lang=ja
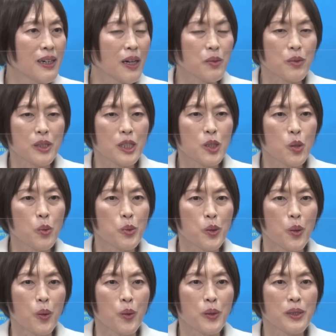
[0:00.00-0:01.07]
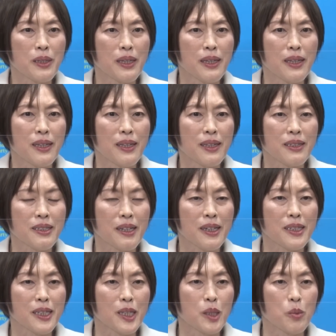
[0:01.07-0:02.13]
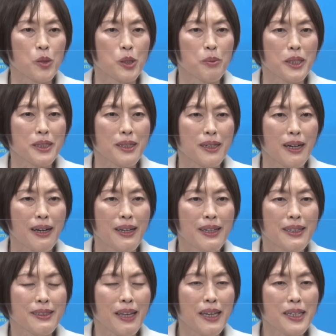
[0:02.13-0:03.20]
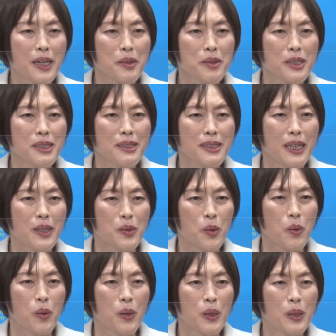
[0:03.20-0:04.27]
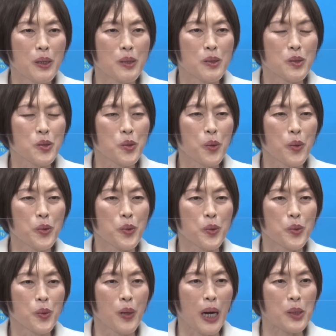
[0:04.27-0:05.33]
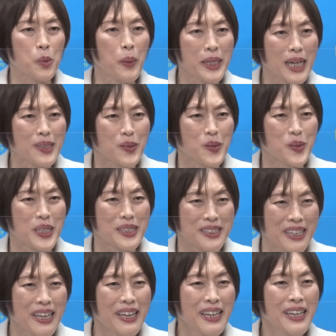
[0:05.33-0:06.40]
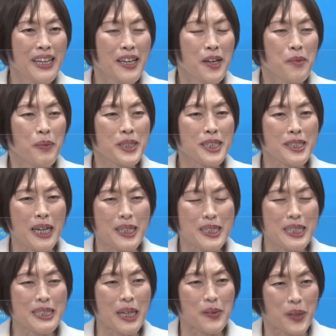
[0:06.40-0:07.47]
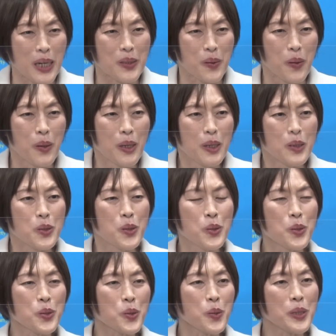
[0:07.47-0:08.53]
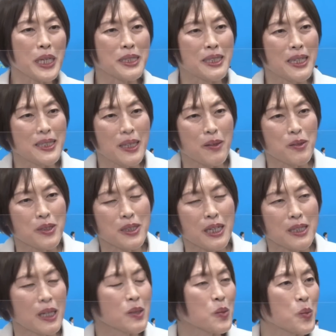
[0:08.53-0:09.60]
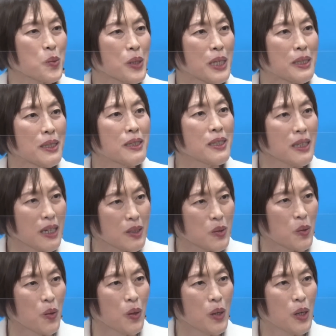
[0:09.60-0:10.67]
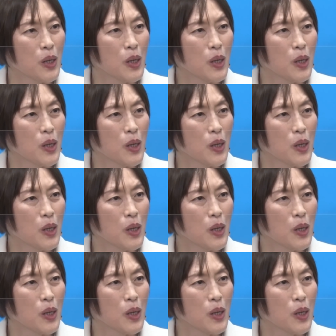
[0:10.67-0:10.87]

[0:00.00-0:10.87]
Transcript: あの金曜日の、えー、記者会見でも言いましたが大学院生の授業料の後払いというですねまた借金なのかというような政策しか出すことができないと